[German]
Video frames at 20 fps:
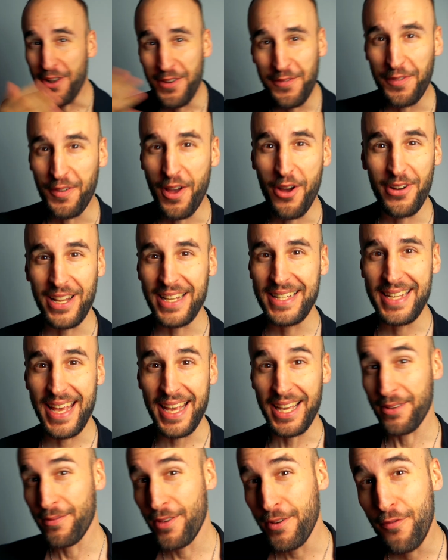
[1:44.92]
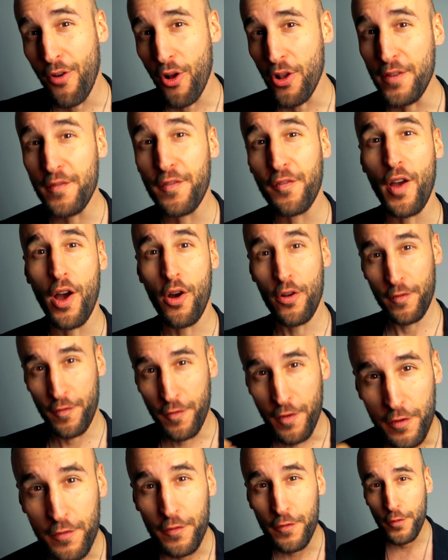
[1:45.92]
wollen Frauen entdecken, wir wollen Frauen
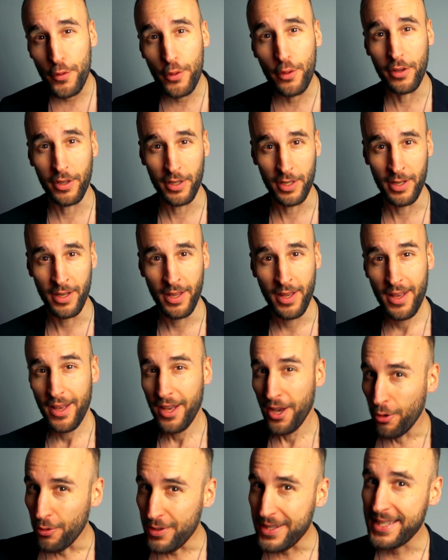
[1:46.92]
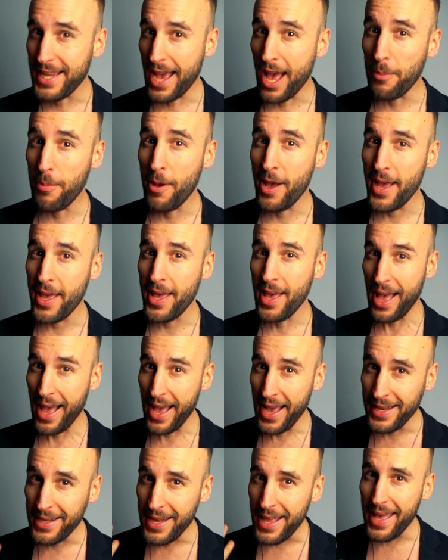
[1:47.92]
verführen, und dabei
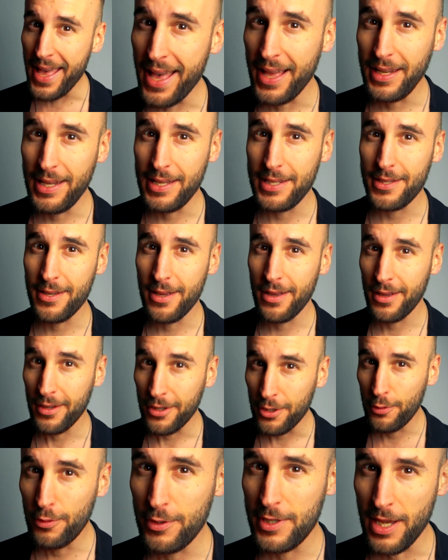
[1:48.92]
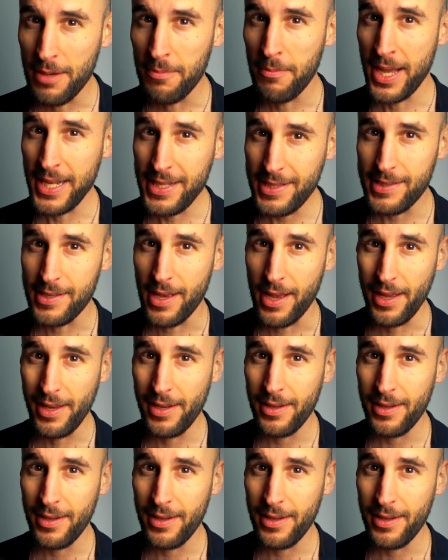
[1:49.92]
ein ehrlicher, guter Mann sein.